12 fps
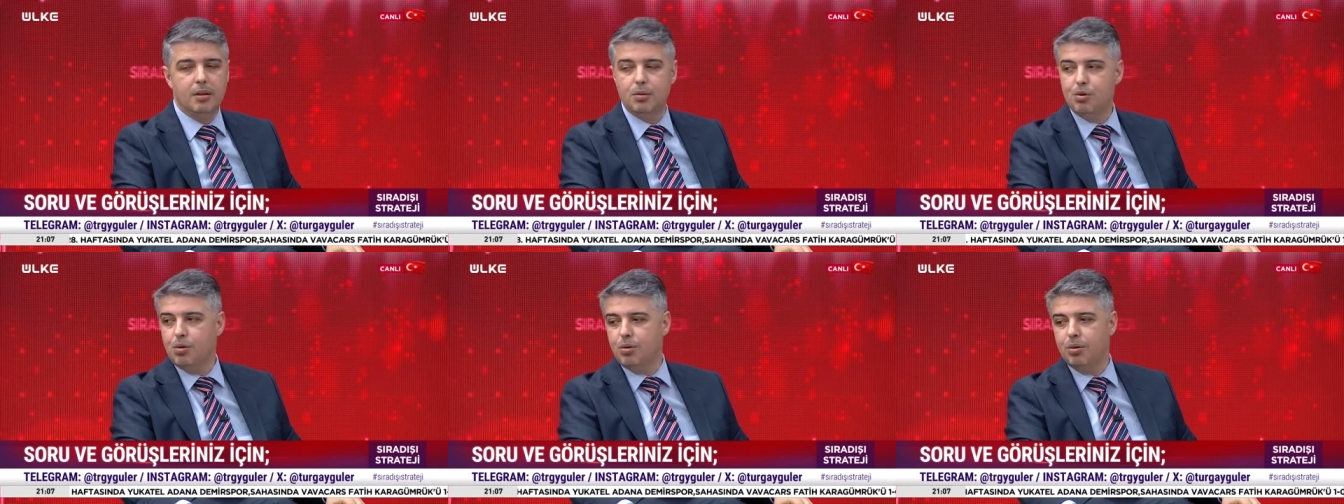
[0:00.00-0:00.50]

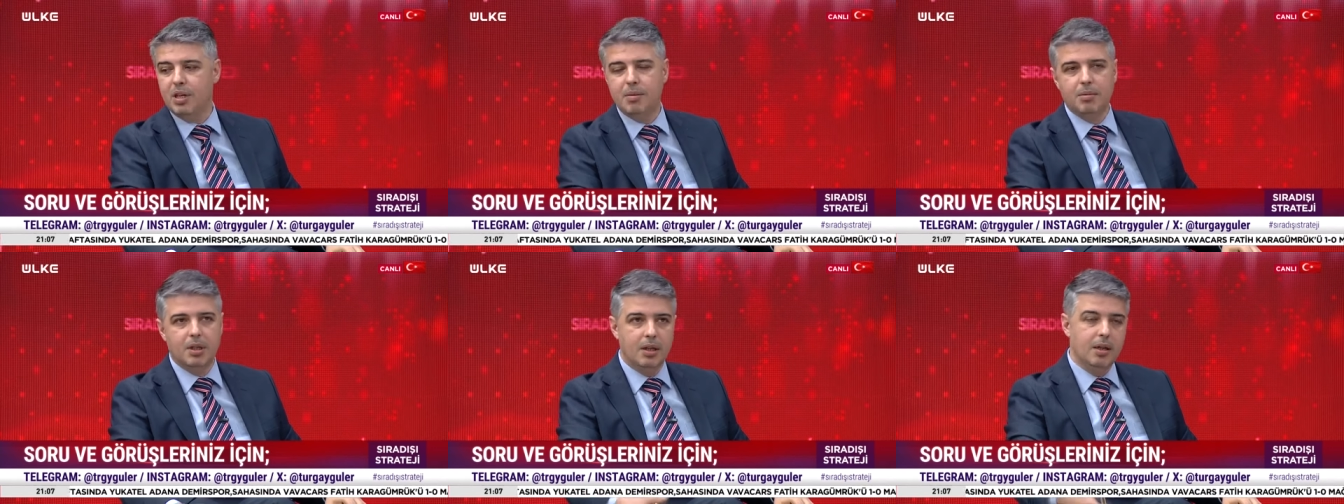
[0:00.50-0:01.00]
çok
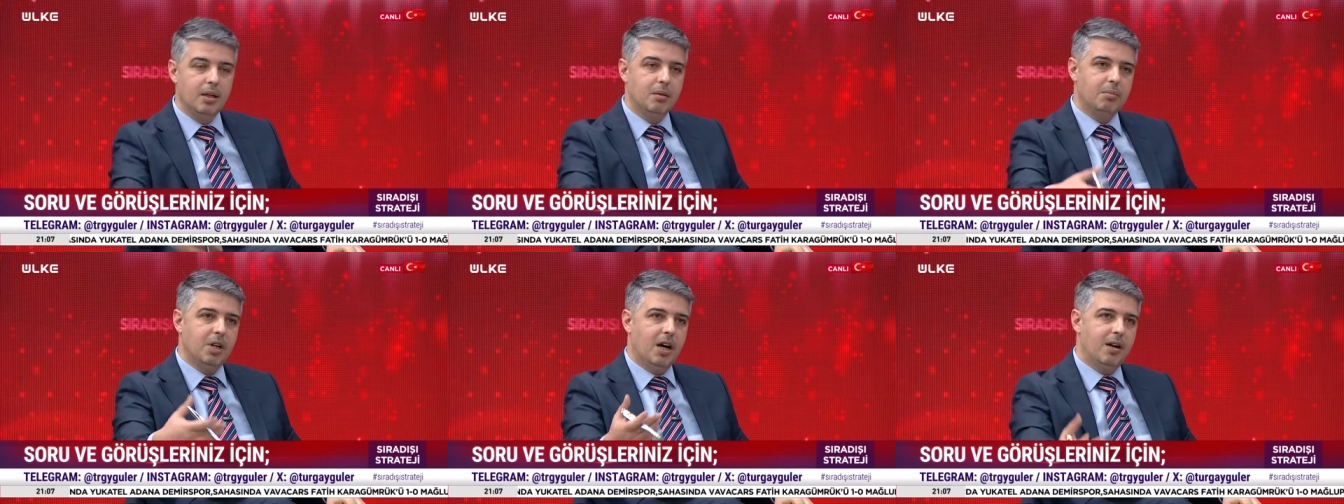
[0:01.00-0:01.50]
önemli
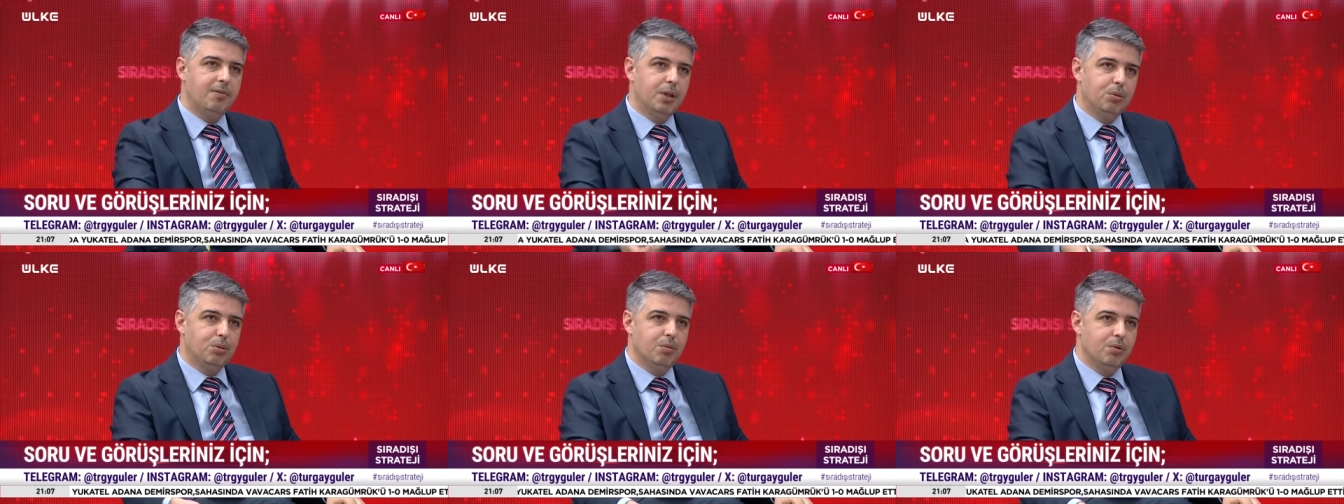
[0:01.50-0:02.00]
bir afet
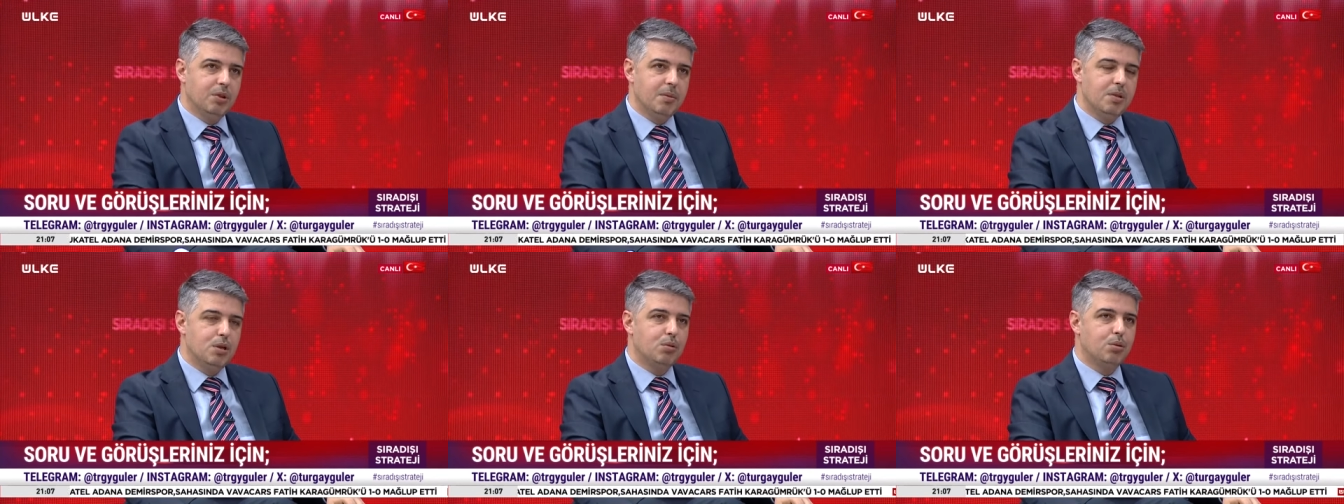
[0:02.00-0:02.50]
durumunda
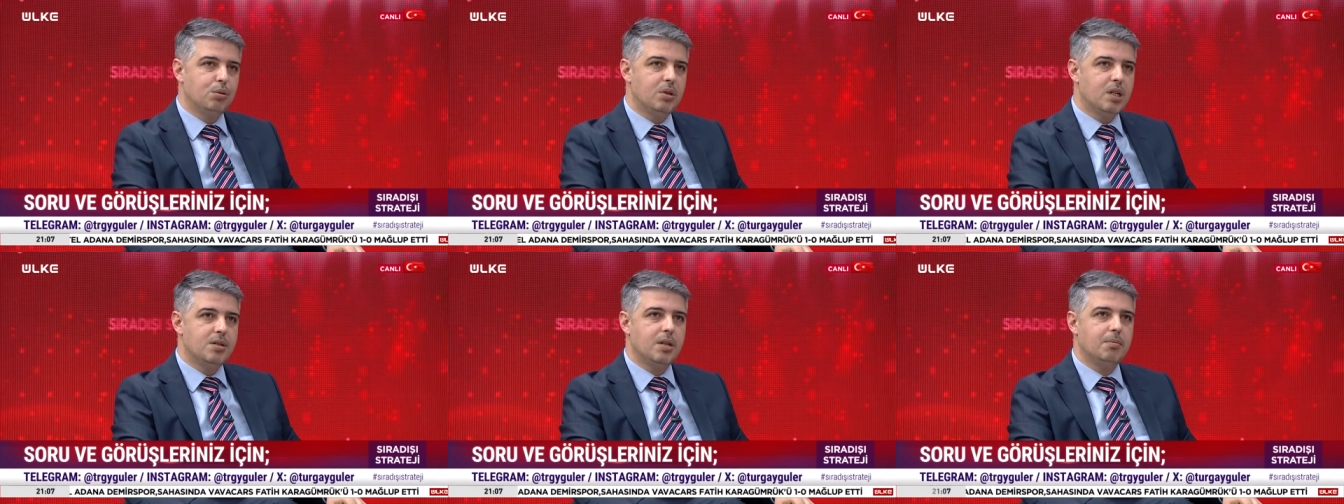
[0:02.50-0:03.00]
bizi
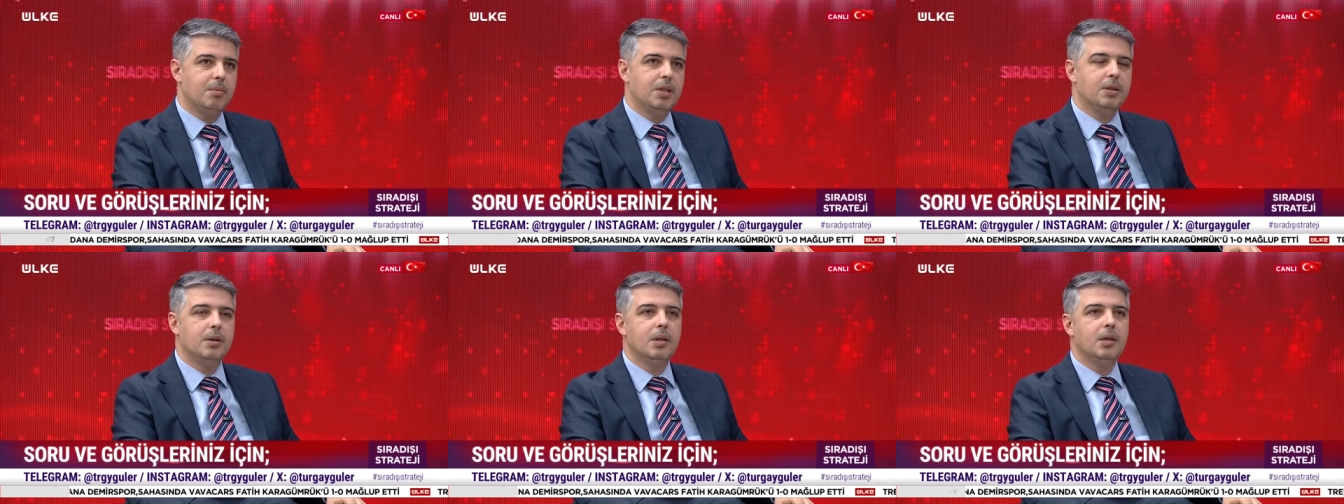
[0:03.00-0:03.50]
kurtaracak ya bir
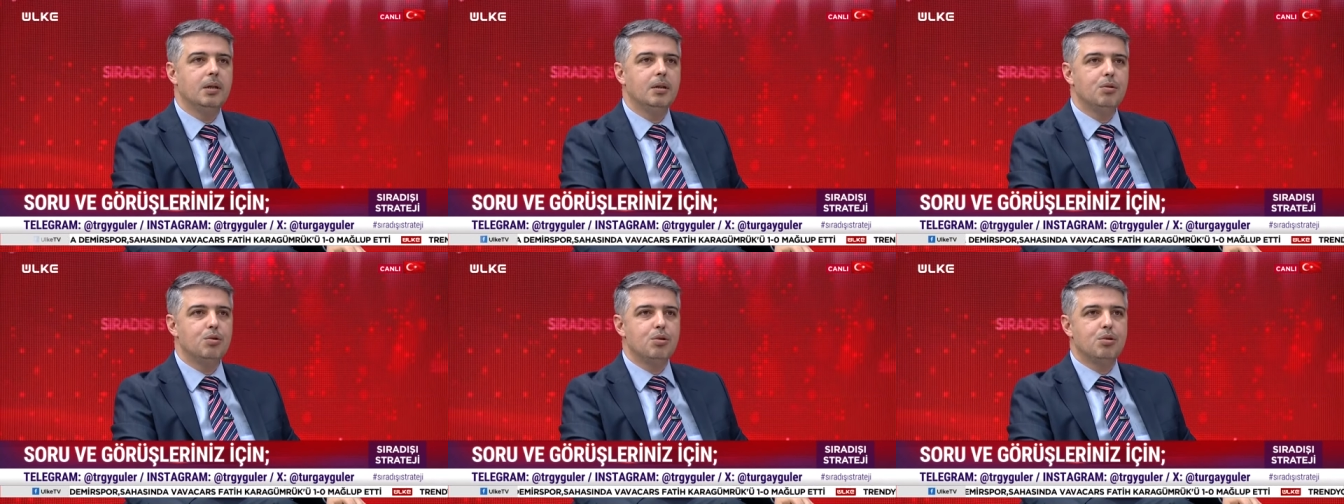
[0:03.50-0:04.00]
şaka maka
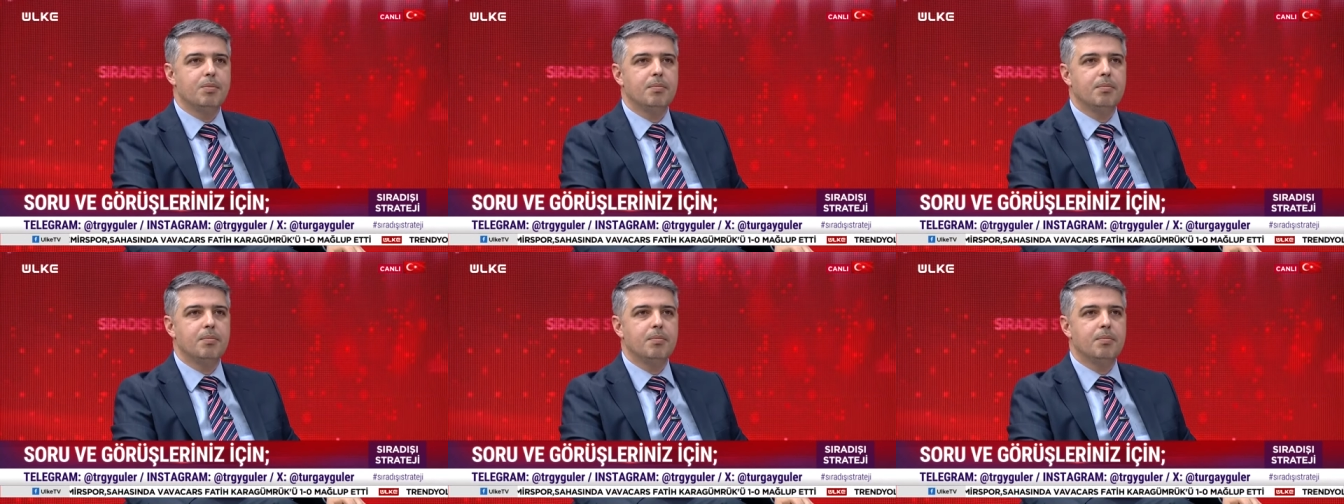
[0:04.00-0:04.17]
çözüm. Bir,